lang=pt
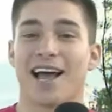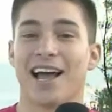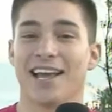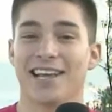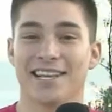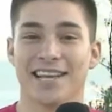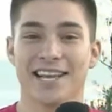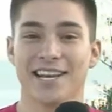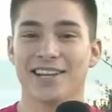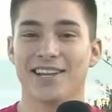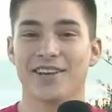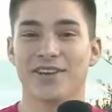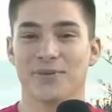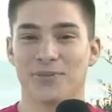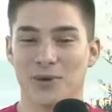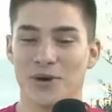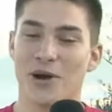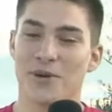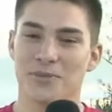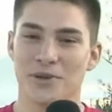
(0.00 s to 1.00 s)
Aí ele, o
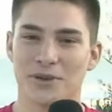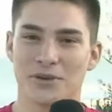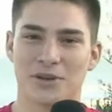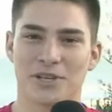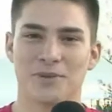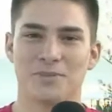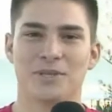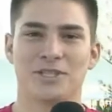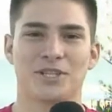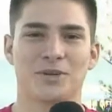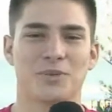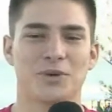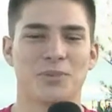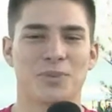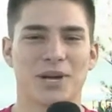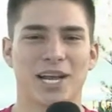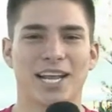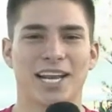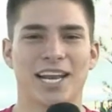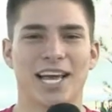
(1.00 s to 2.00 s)
meu amigo que me chamou
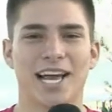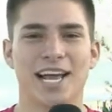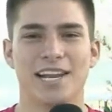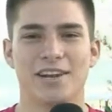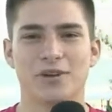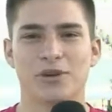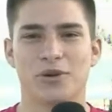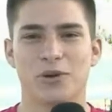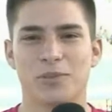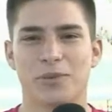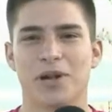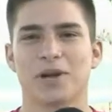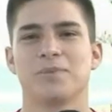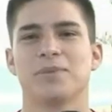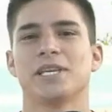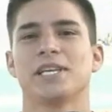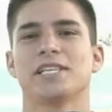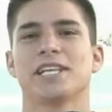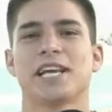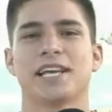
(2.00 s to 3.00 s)
para ir lá, ele olhou para
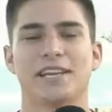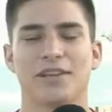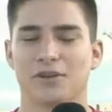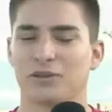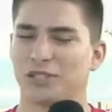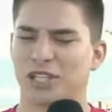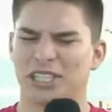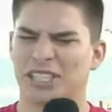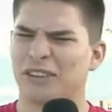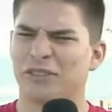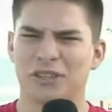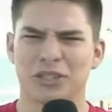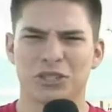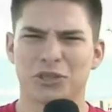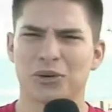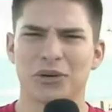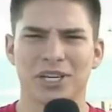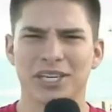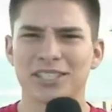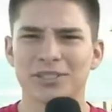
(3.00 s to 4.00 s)
mim, né? E eu já tava
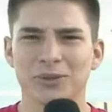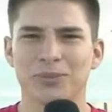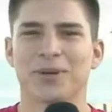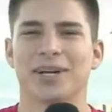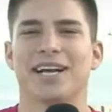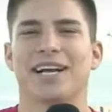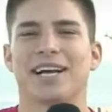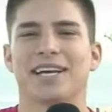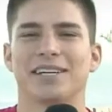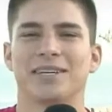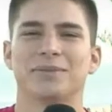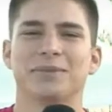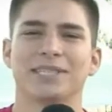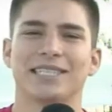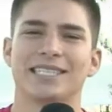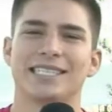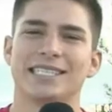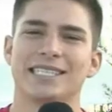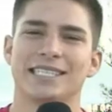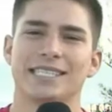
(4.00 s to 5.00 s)
chorando pra caramba
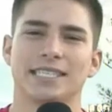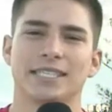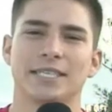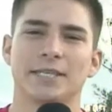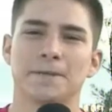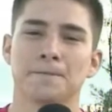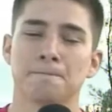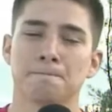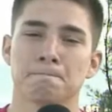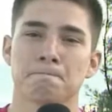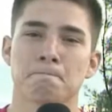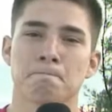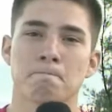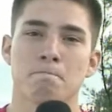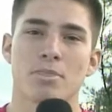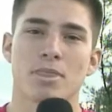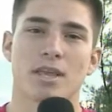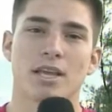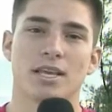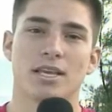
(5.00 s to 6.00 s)
nesse dia.
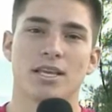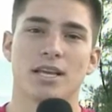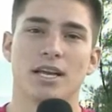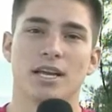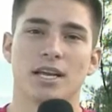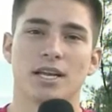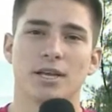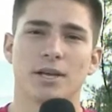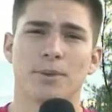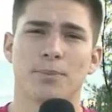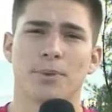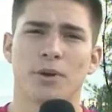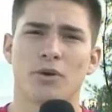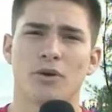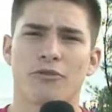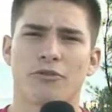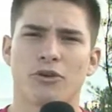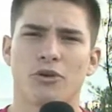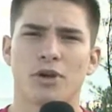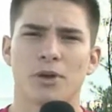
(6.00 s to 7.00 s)
E ele
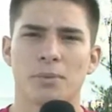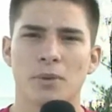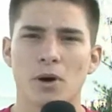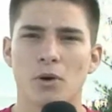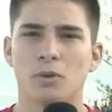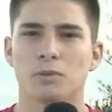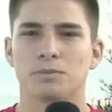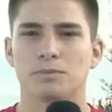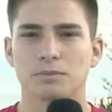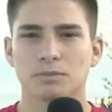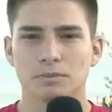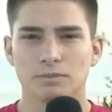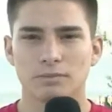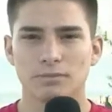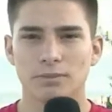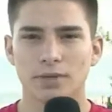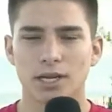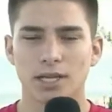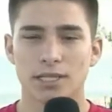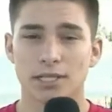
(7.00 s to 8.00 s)
pegou e falou: "Irmão,
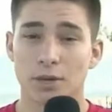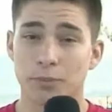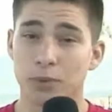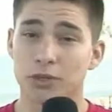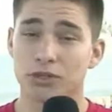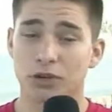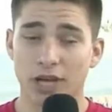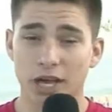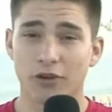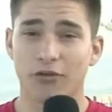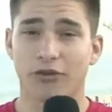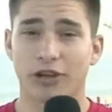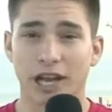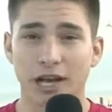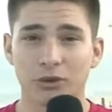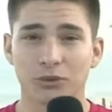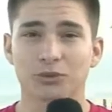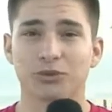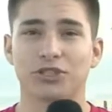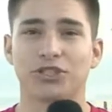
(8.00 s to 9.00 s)
depois eu quero
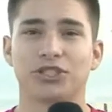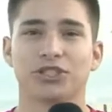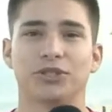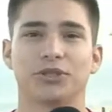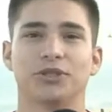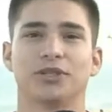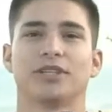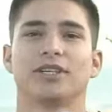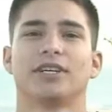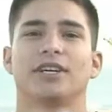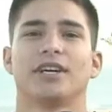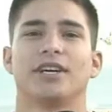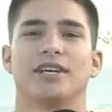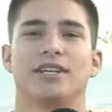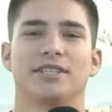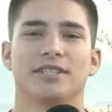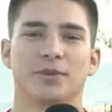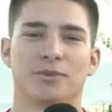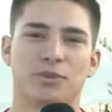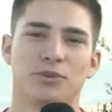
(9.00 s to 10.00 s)
falar contigo,
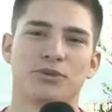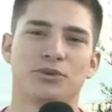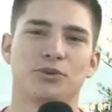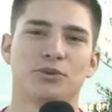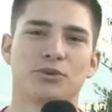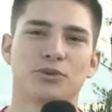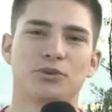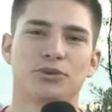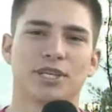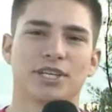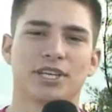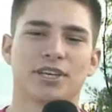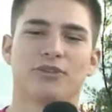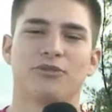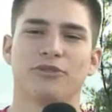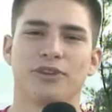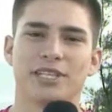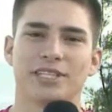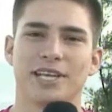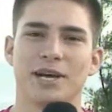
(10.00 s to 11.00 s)
depois do culto aqui".
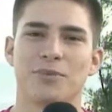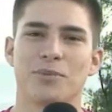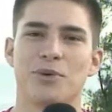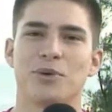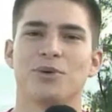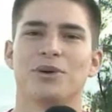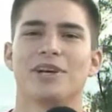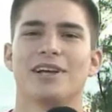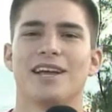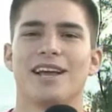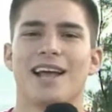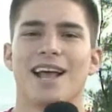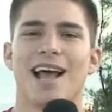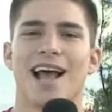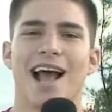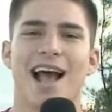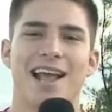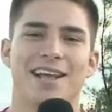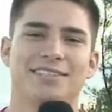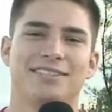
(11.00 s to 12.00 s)
Eu falei: "Tá bom".
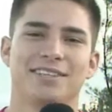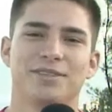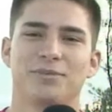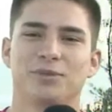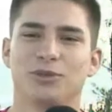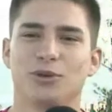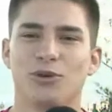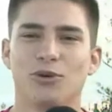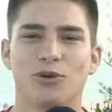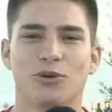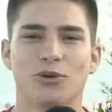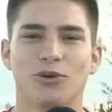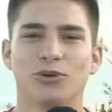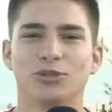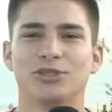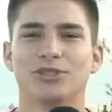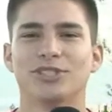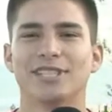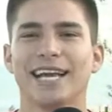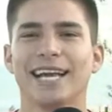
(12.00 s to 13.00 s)
Aí terminou o
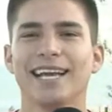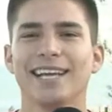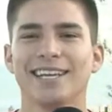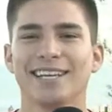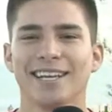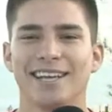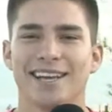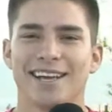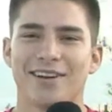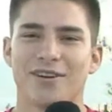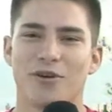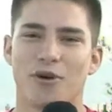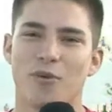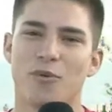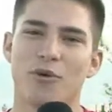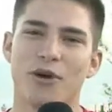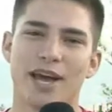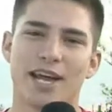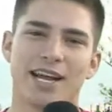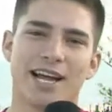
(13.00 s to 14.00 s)
culto, né?
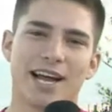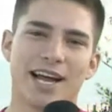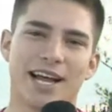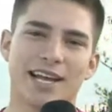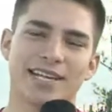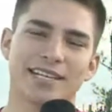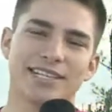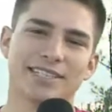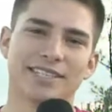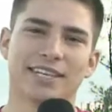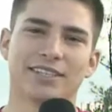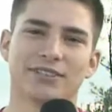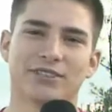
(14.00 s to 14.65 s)
como era ali